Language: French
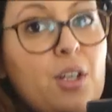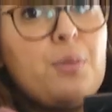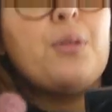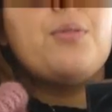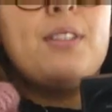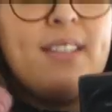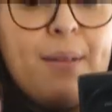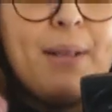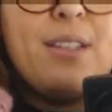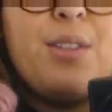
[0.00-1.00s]
le code promo dès
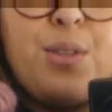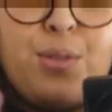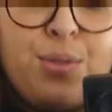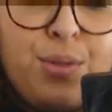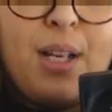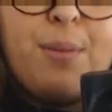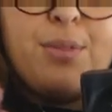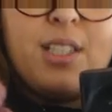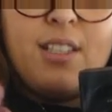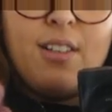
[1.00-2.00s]
maintenant sur la
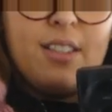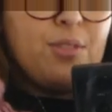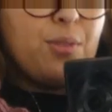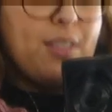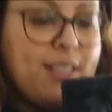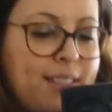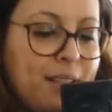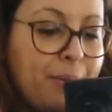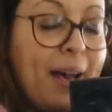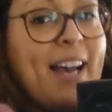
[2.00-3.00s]
boutique en ligne, donc
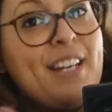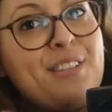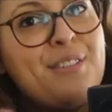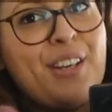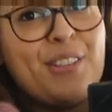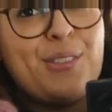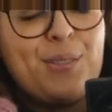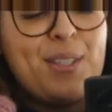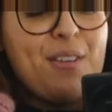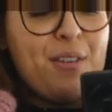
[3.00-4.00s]
n'hésitez pas à aller y faire un tour,
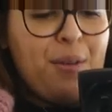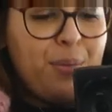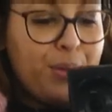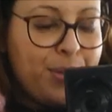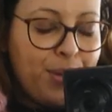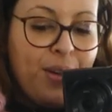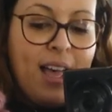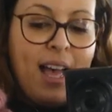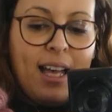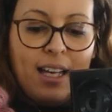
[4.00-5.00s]
vous avez 20%
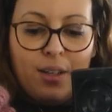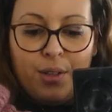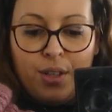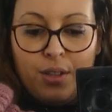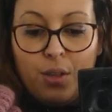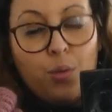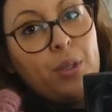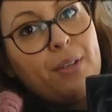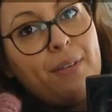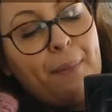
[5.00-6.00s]
avec le code
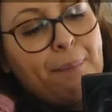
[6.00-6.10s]
wic